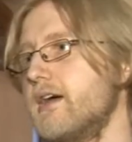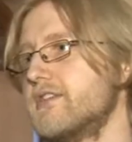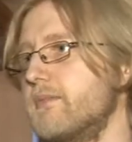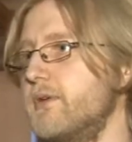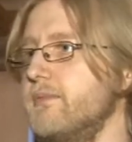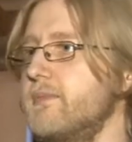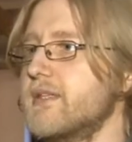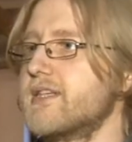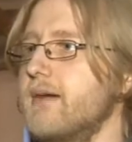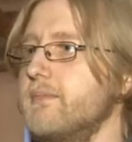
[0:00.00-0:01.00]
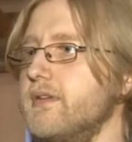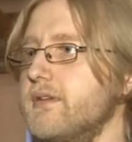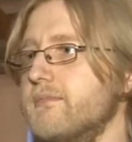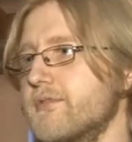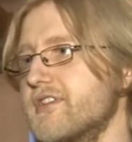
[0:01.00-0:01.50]
Za moimi
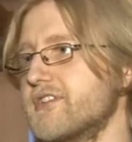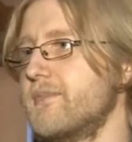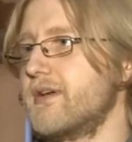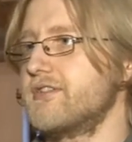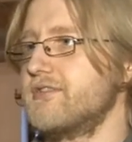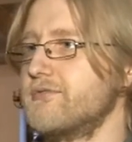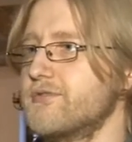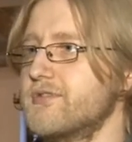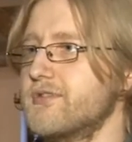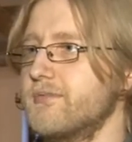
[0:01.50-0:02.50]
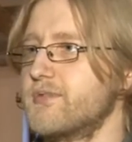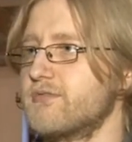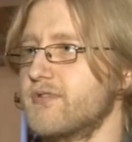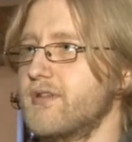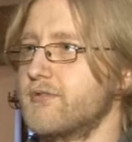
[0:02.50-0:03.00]
plecami można zobaczyć już
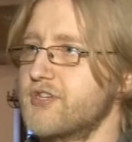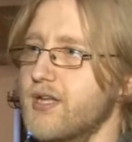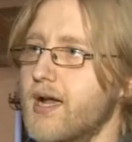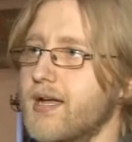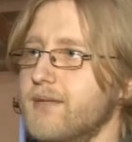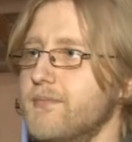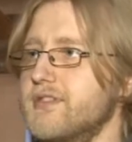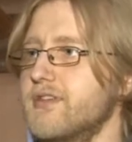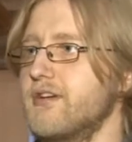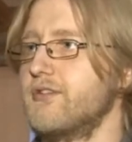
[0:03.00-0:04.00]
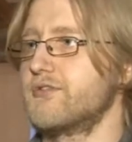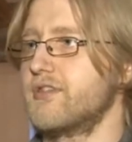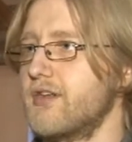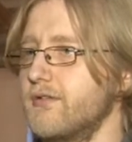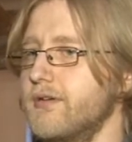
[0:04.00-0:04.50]
przyszłych nauczycieli akademickich, którzy
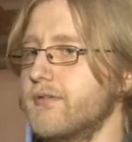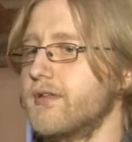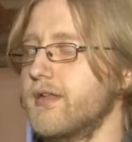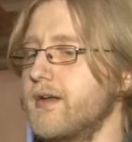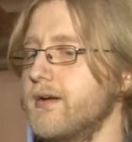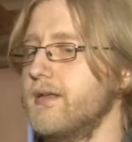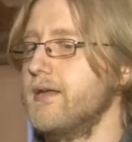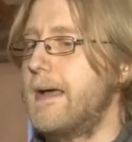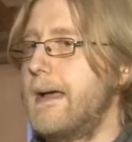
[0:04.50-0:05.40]
trenują do tej roli.